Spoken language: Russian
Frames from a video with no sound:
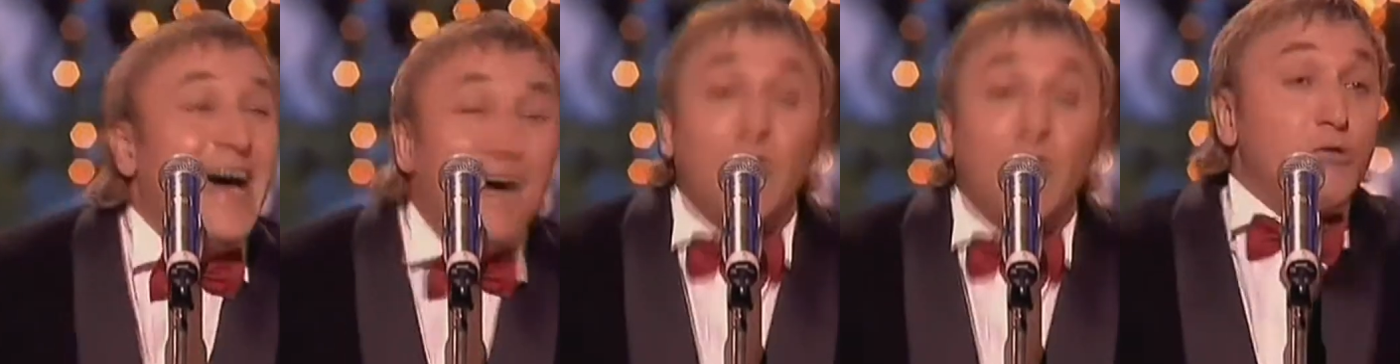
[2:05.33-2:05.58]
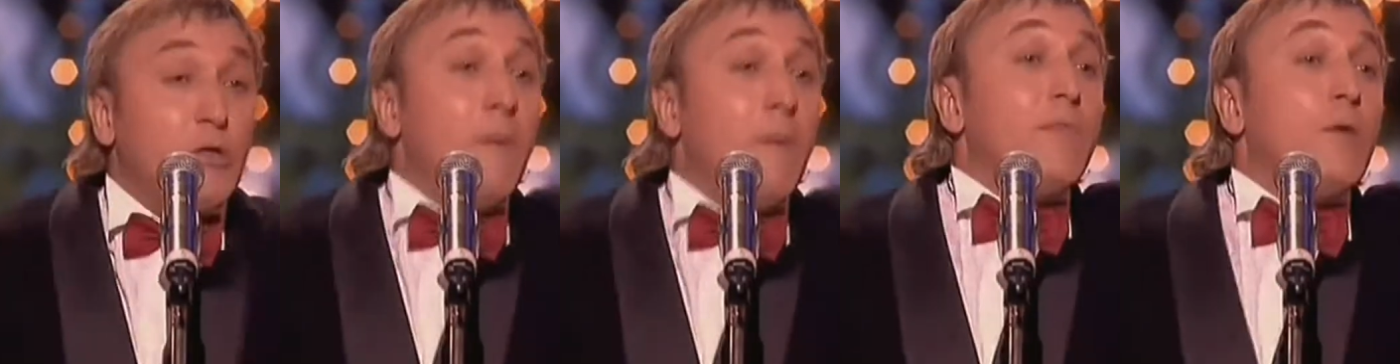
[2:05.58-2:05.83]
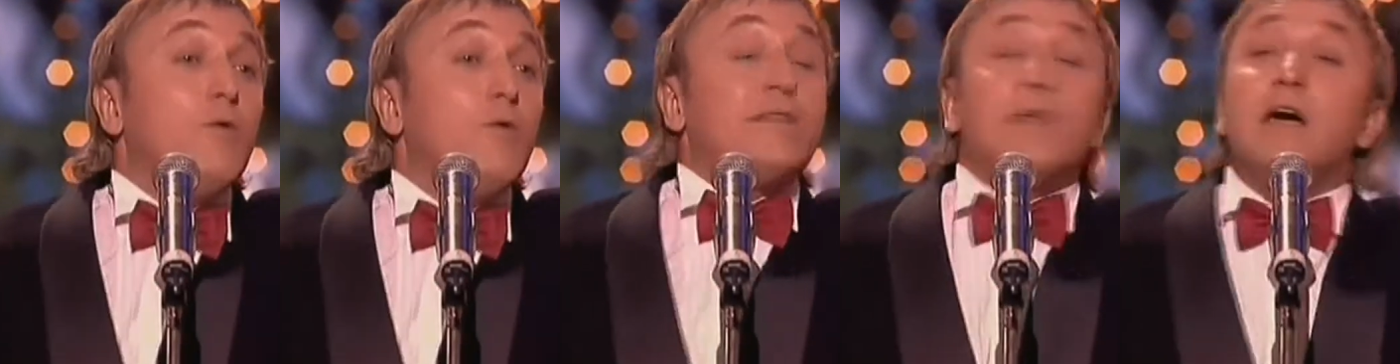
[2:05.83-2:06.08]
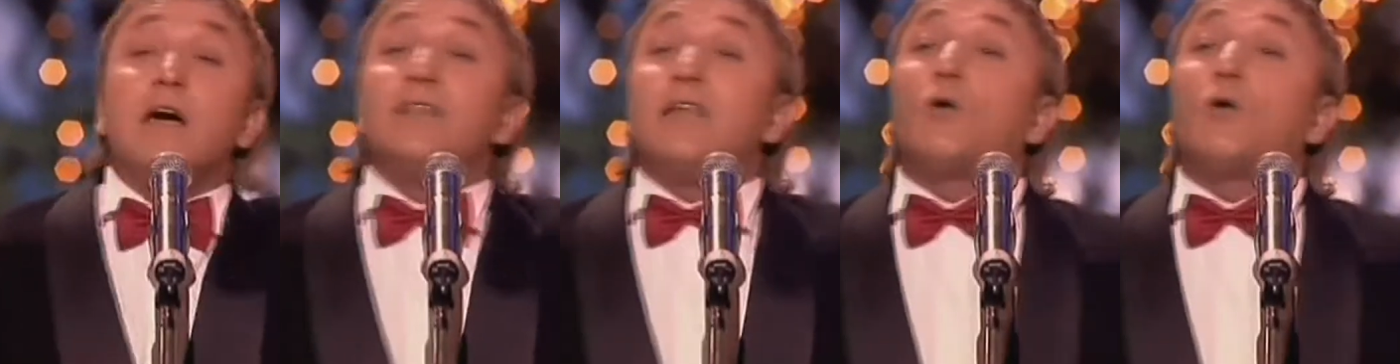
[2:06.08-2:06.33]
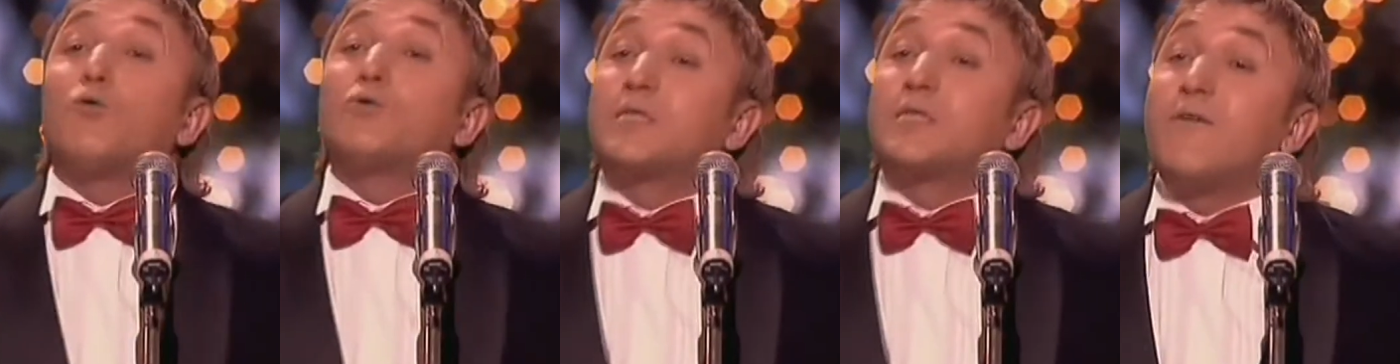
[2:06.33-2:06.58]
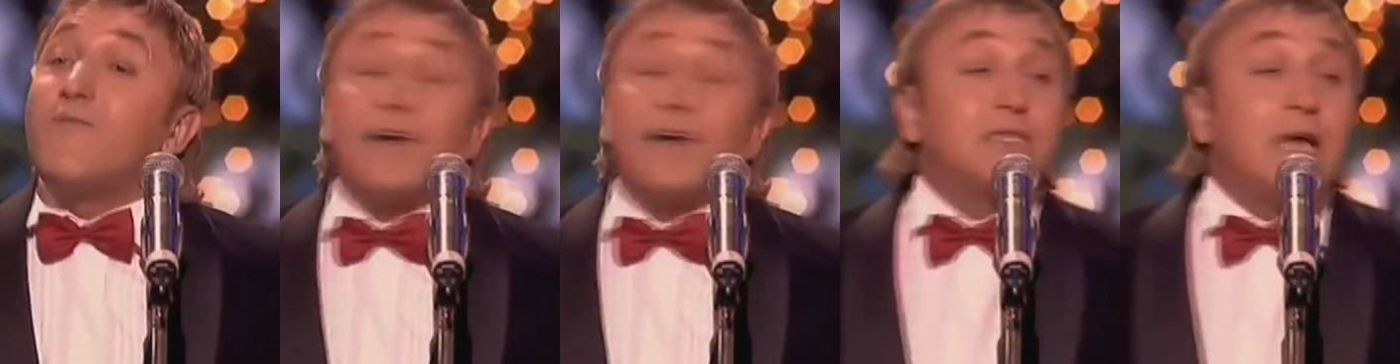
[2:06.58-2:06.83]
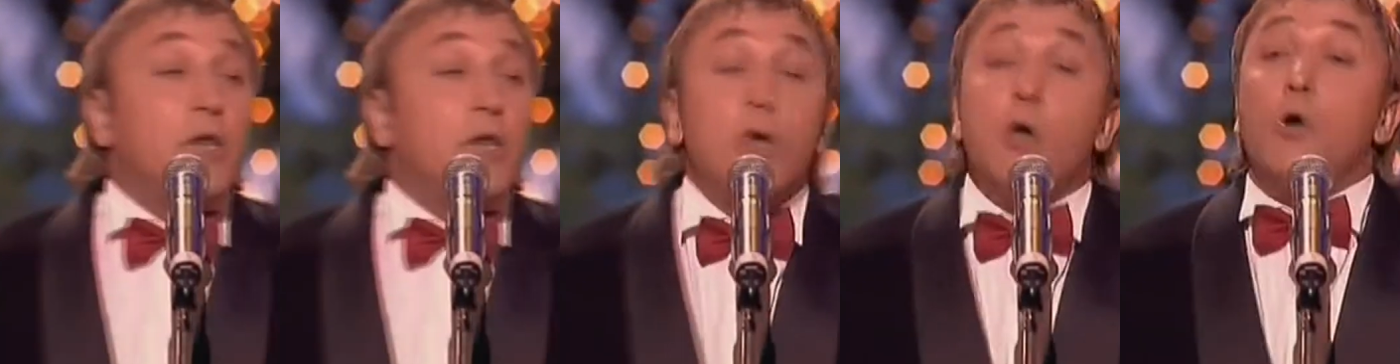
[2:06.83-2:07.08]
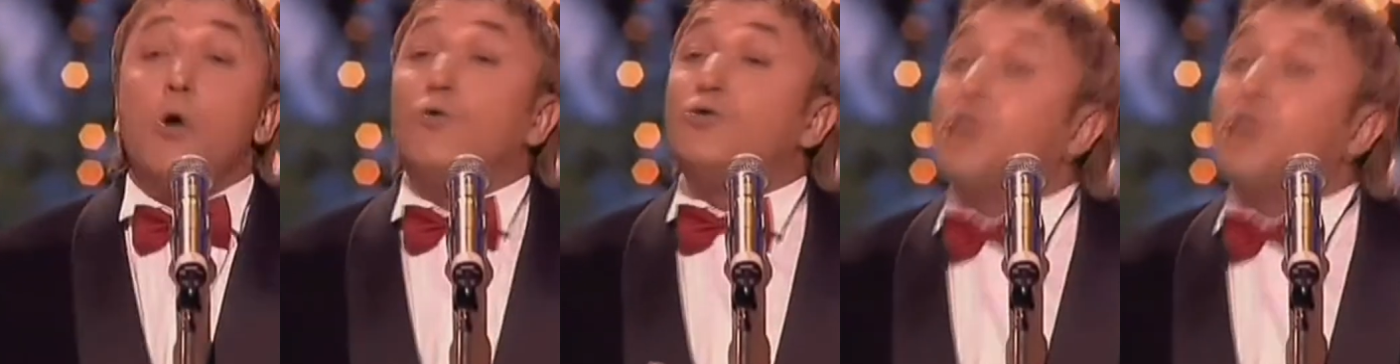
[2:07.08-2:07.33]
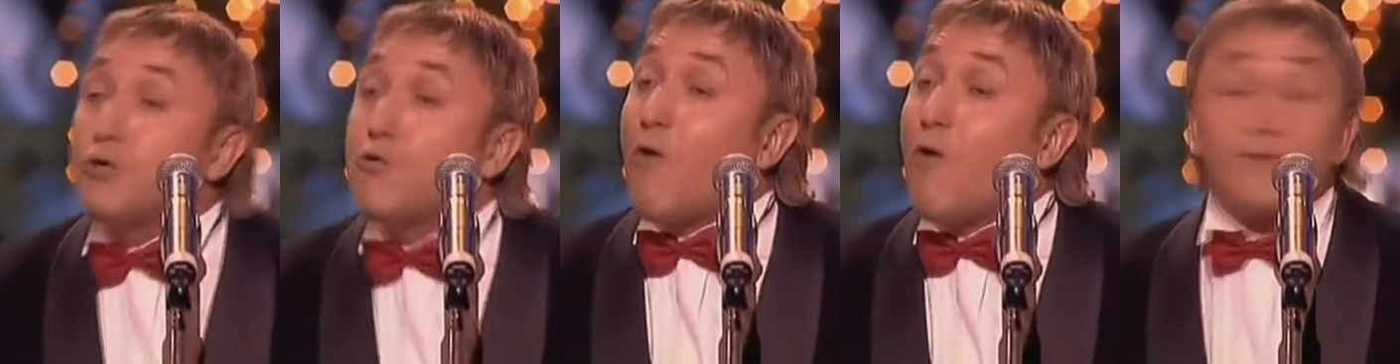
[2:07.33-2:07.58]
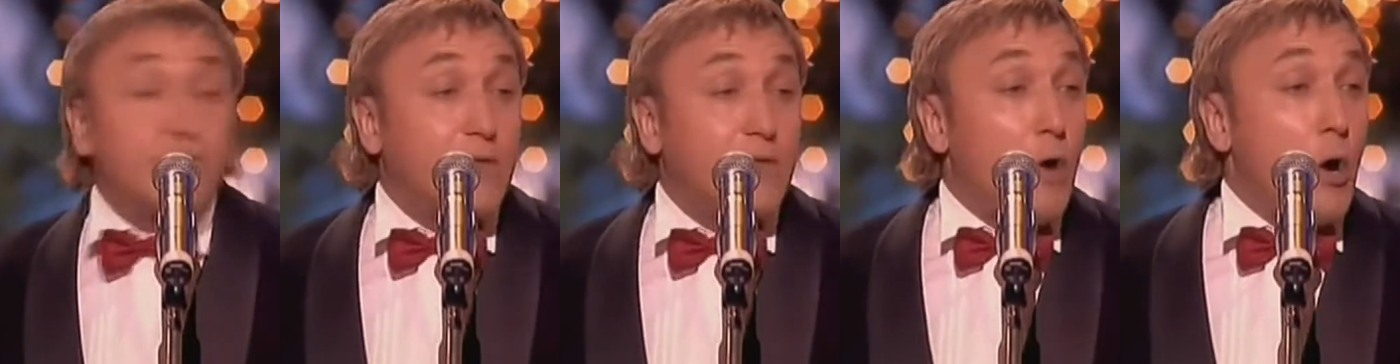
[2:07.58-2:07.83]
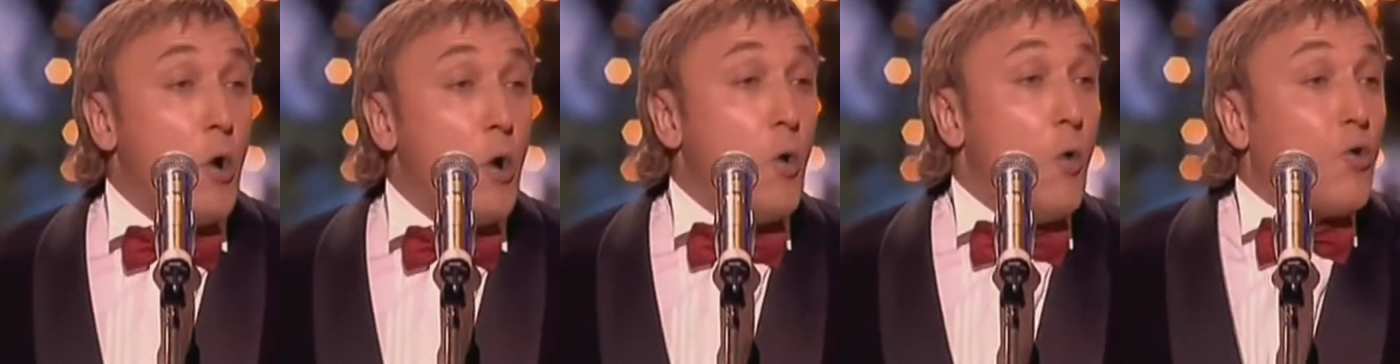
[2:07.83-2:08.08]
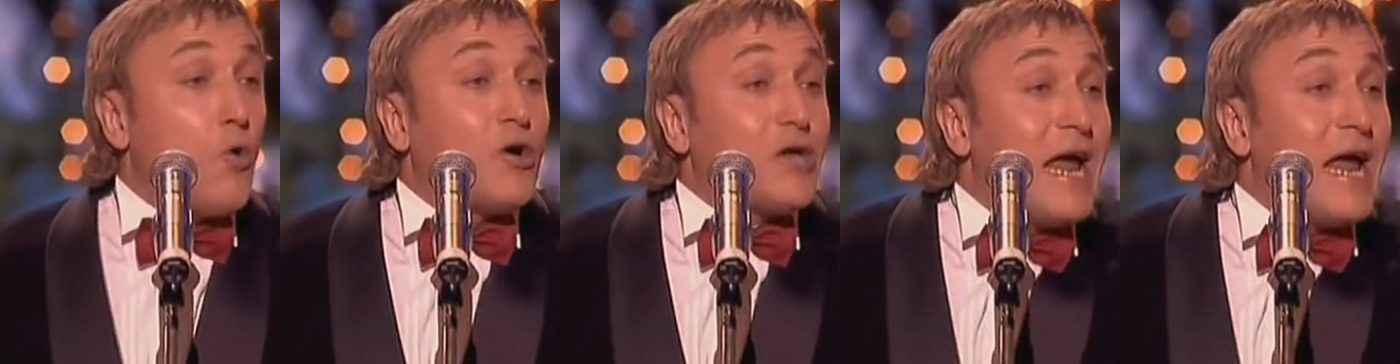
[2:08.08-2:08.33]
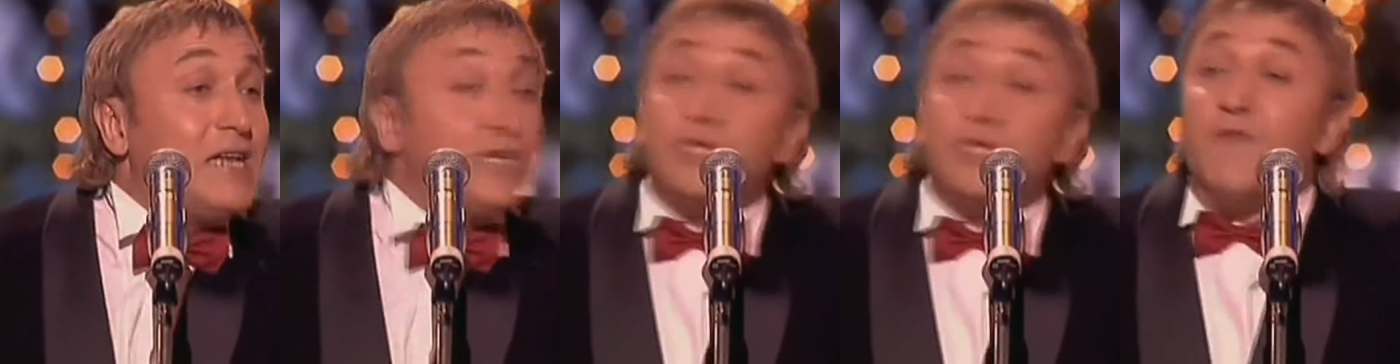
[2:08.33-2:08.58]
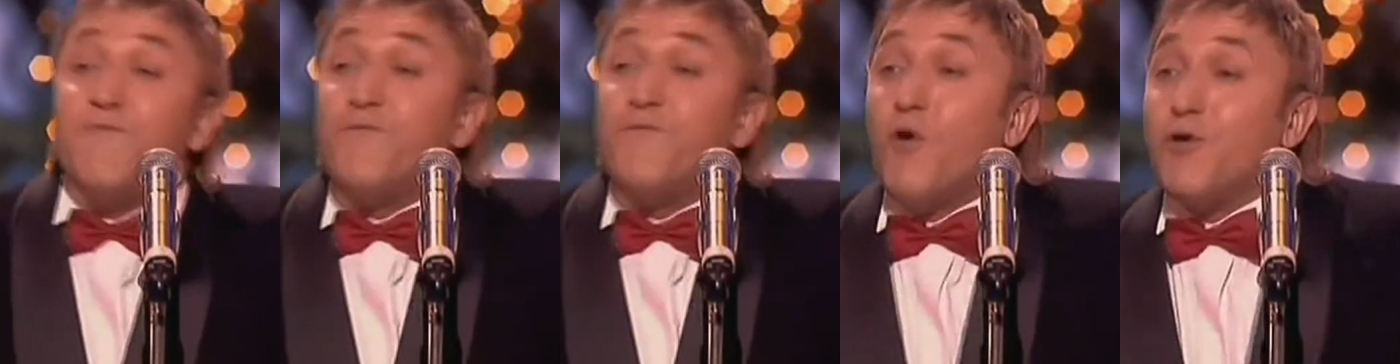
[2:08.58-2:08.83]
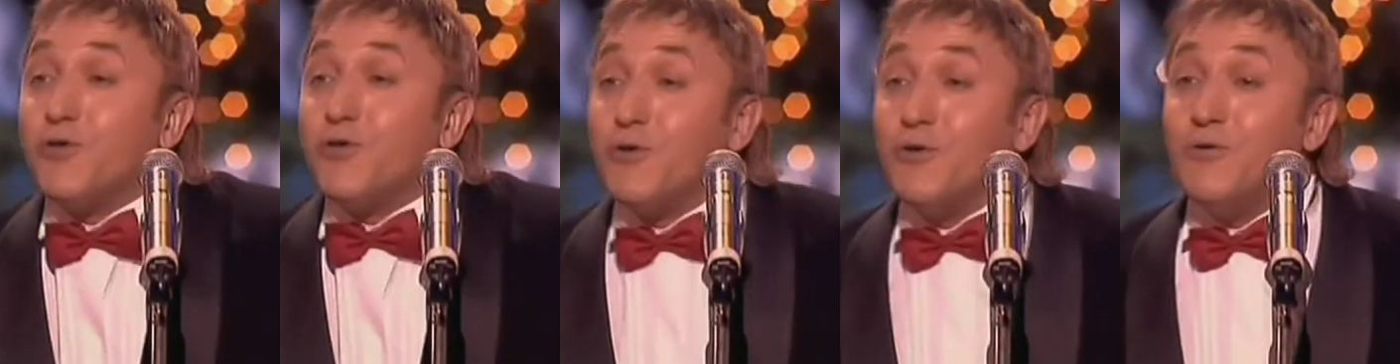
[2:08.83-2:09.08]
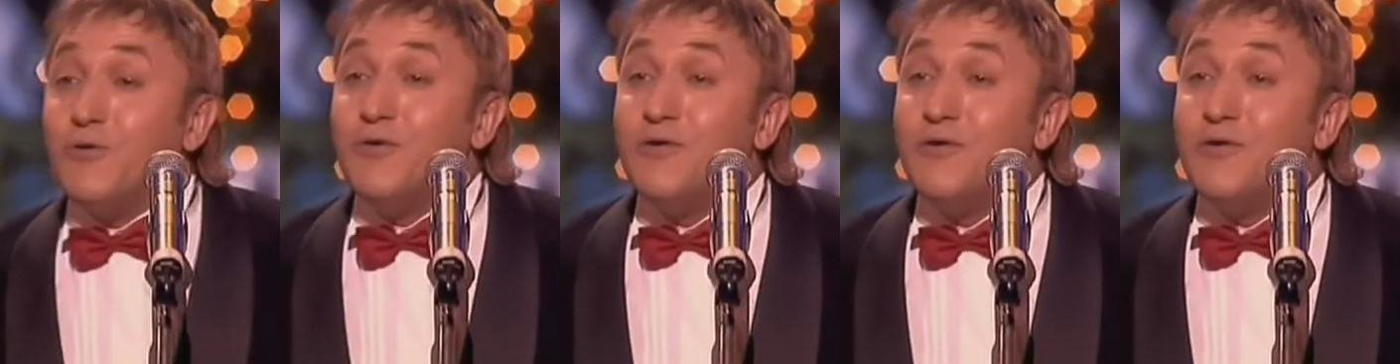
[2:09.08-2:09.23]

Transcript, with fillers: Вот, вот на Курском вокзале у Чайковского украли симфонию.